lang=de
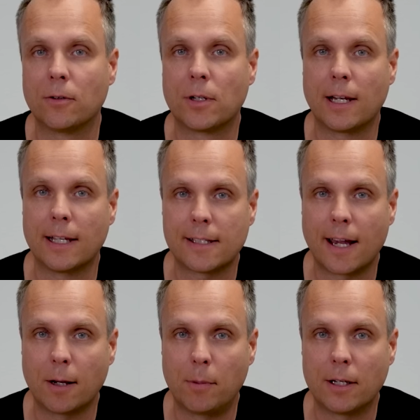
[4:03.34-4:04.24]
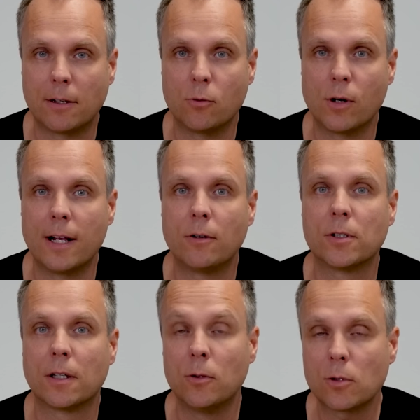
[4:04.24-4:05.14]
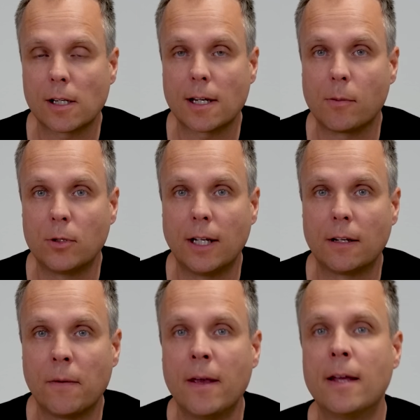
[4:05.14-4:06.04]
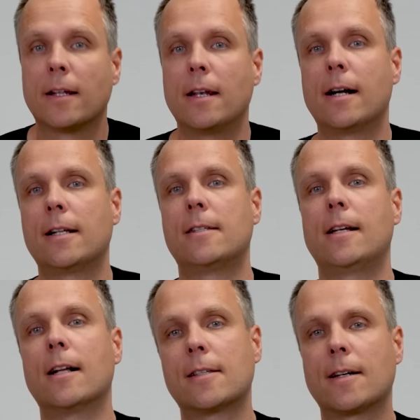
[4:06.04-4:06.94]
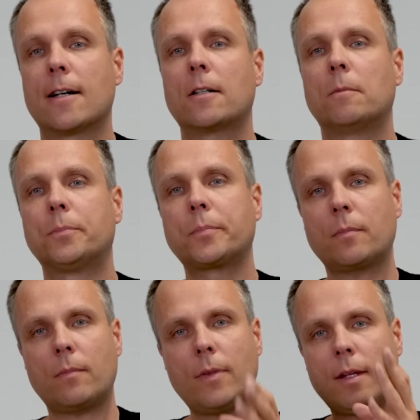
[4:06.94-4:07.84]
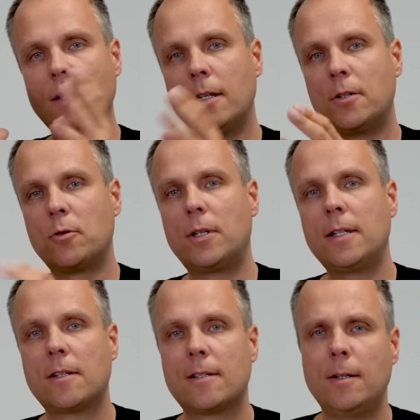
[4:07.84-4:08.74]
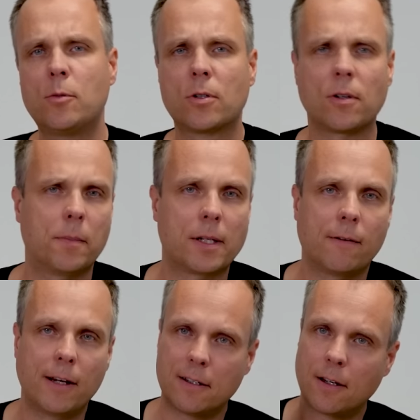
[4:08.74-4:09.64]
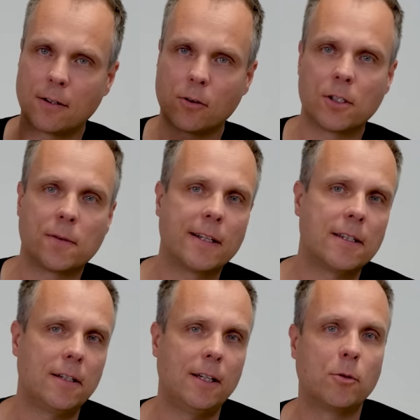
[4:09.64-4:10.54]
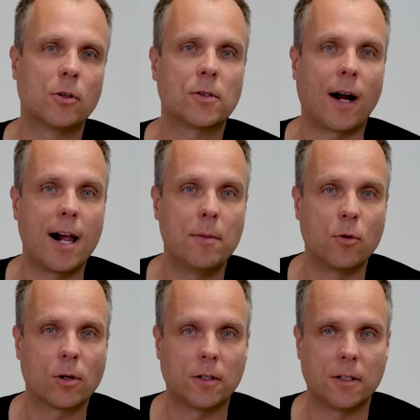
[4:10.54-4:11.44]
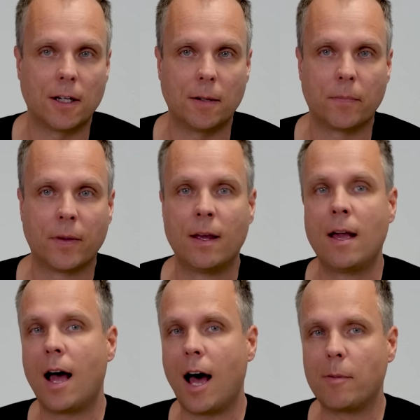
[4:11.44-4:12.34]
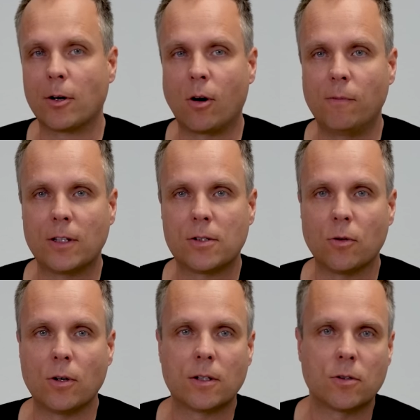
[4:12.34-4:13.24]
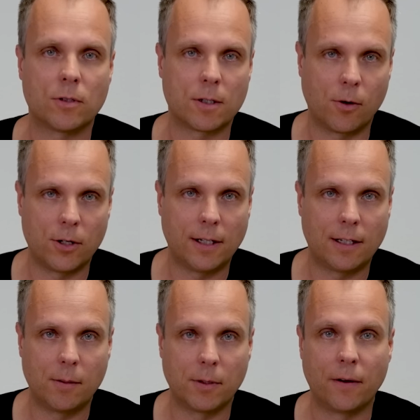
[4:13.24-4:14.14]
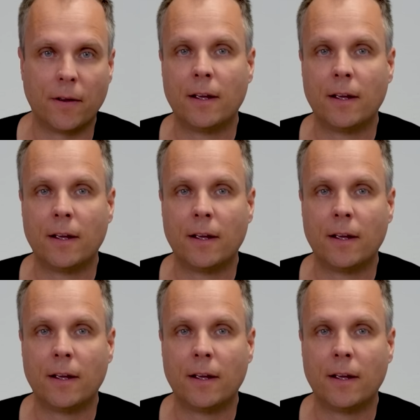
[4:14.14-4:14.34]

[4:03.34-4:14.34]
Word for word: Sie unter der jetzt eingeblendeten URL unseren Newsletter abonnieren, dann erhalten Sie als Dank nicht nur dieses E-Book, sondern mittlerweile sind es rund 20 E-Books zu allen möglichen Themen. Aber kommen wir zurück zu unserem heutigen Thema.